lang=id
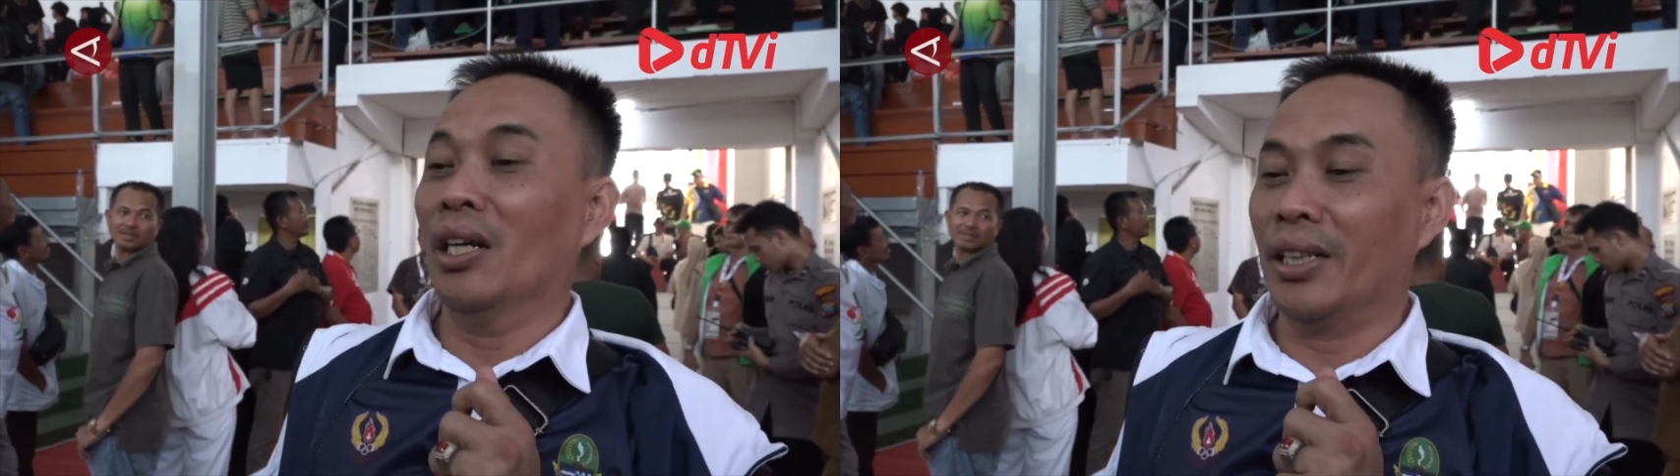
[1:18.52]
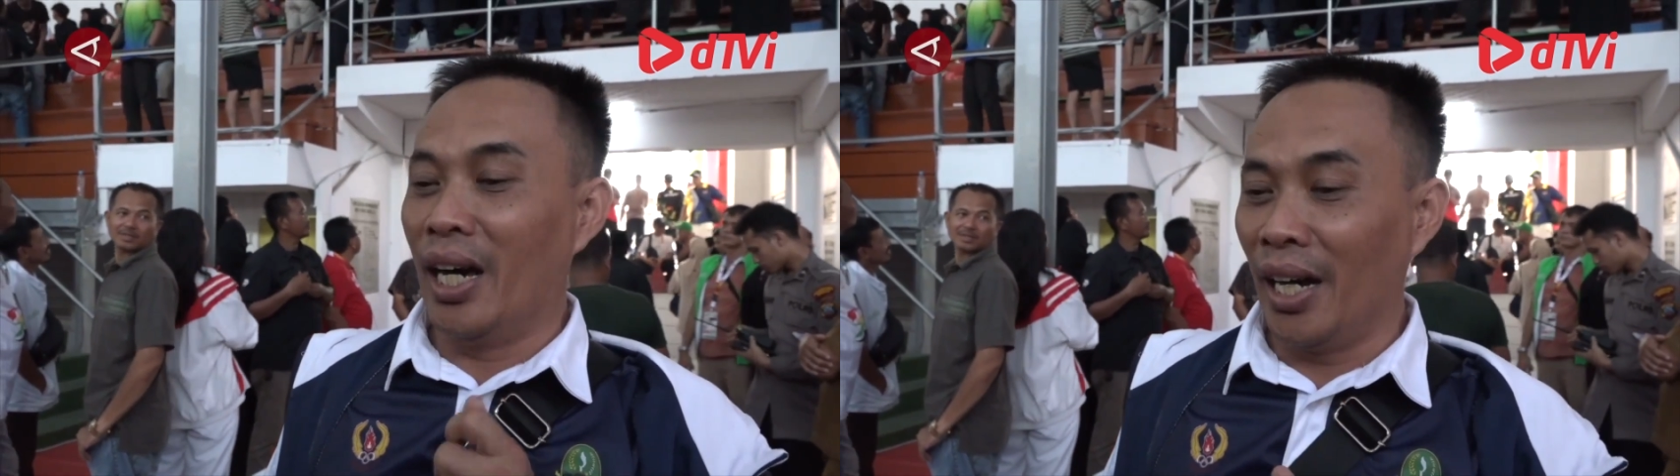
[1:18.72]

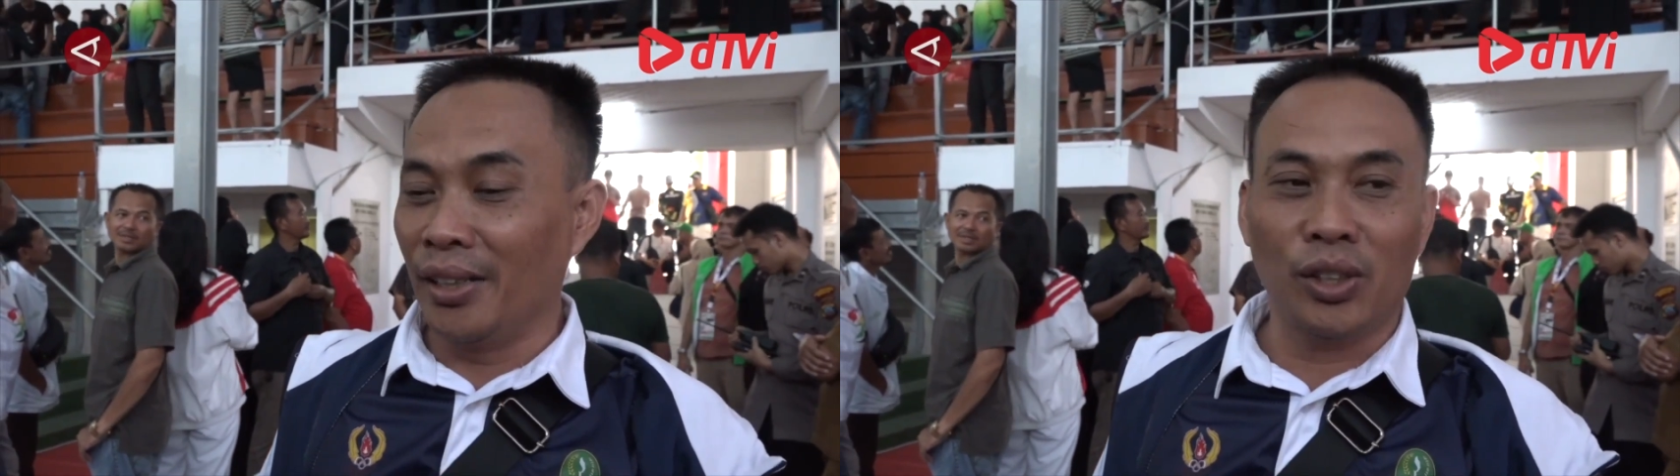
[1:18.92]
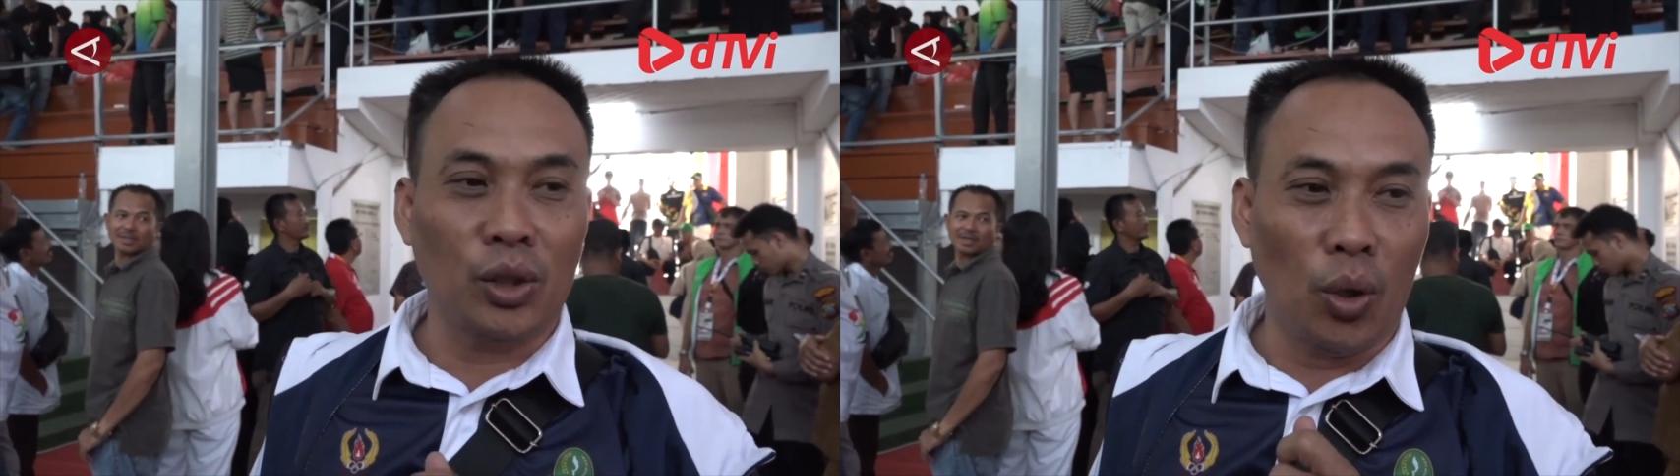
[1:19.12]
dan
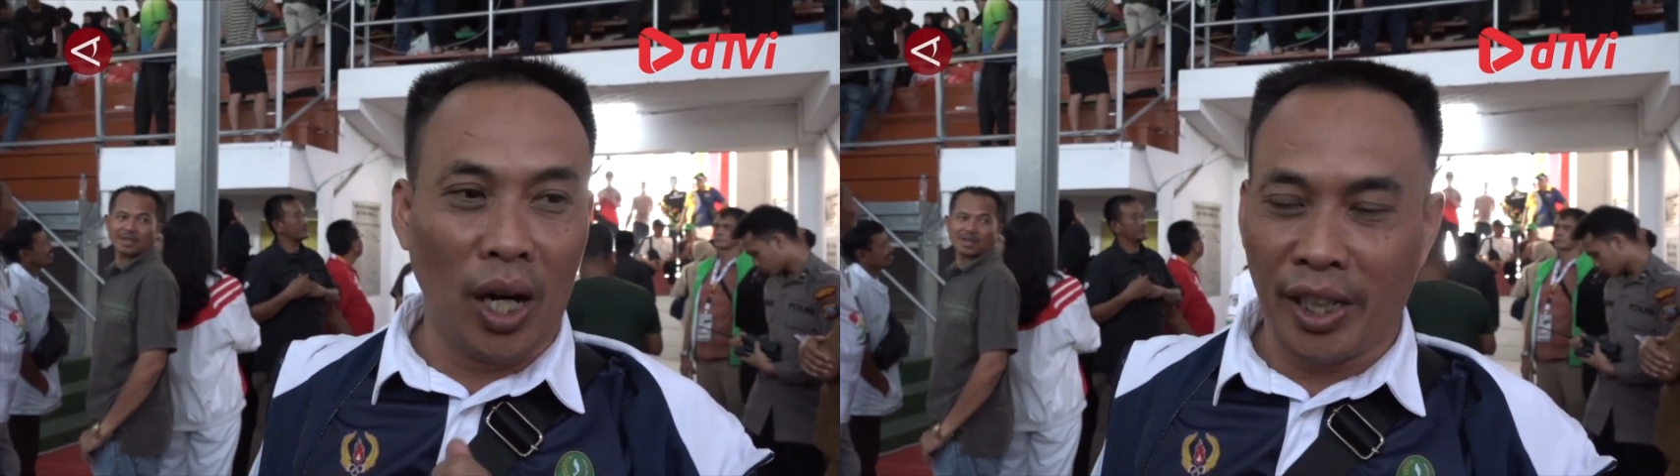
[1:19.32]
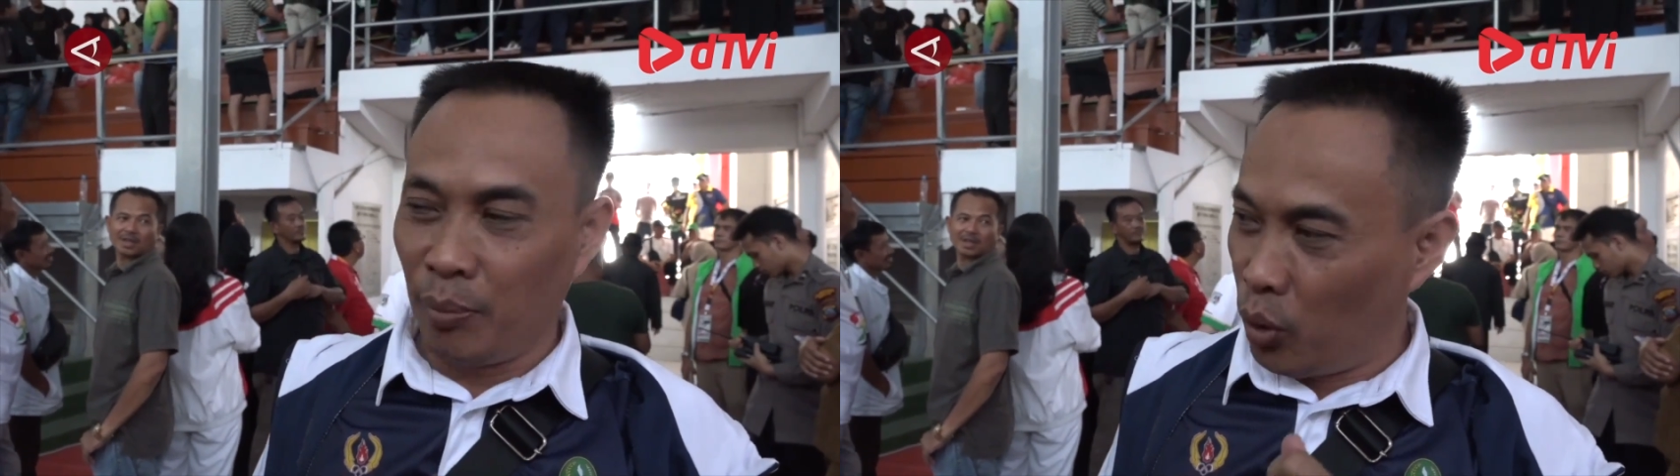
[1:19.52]

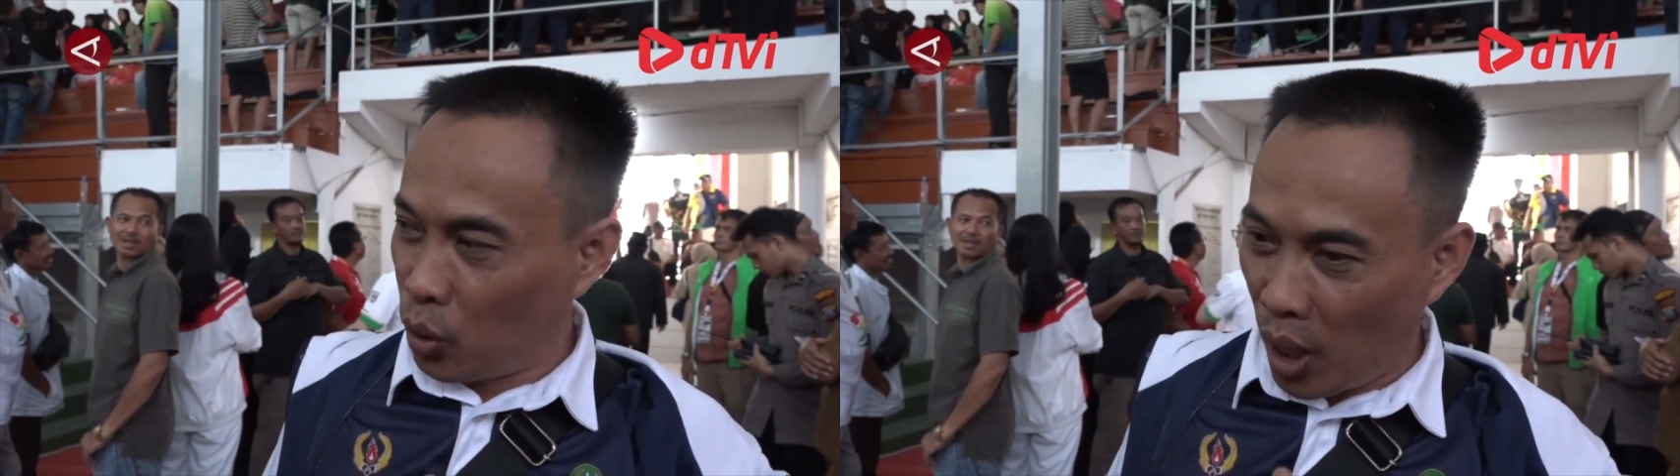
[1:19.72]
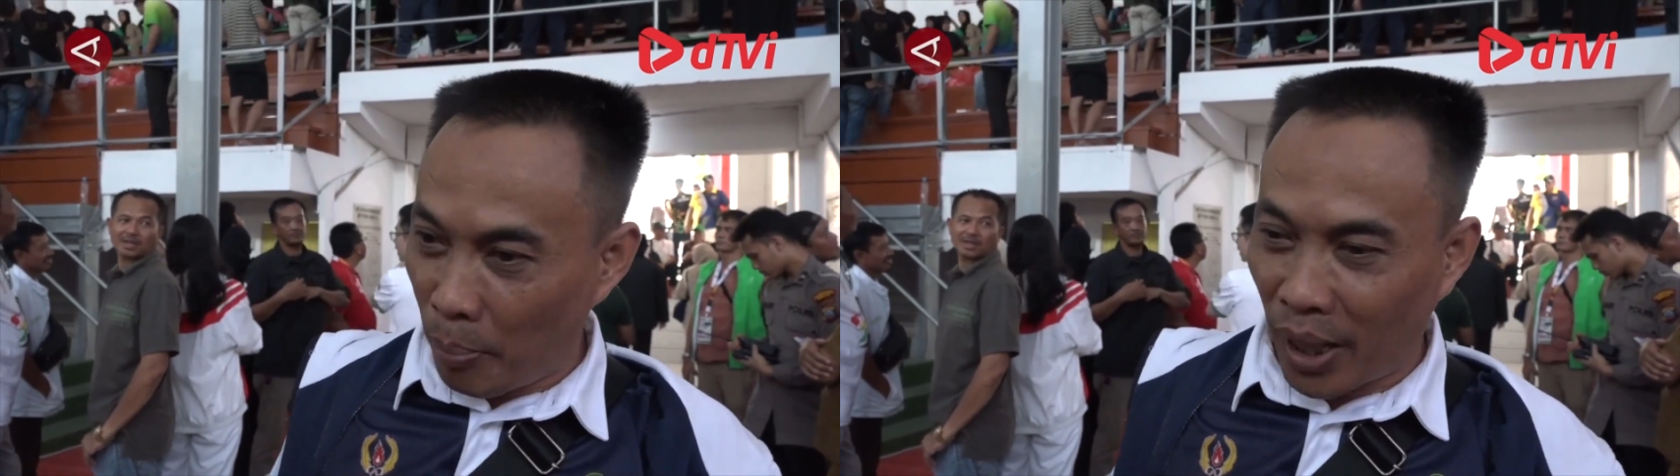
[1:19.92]

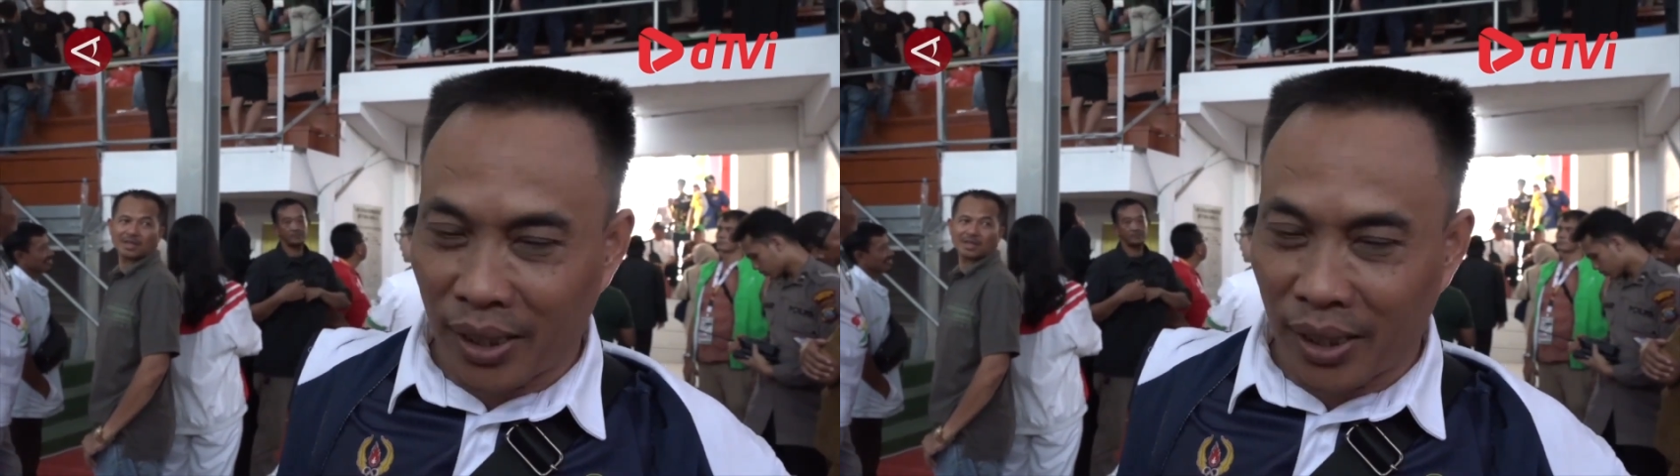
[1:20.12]
2024